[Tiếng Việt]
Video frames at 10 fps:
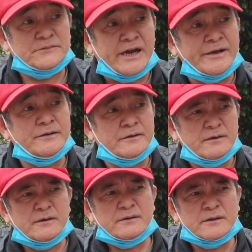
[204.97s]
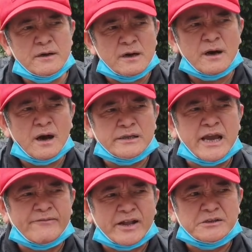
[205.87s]
Đấy, thưa
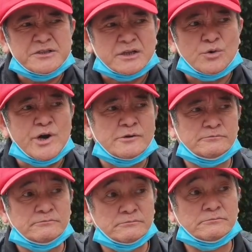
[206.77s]
nhà văn Dương Thu Hương,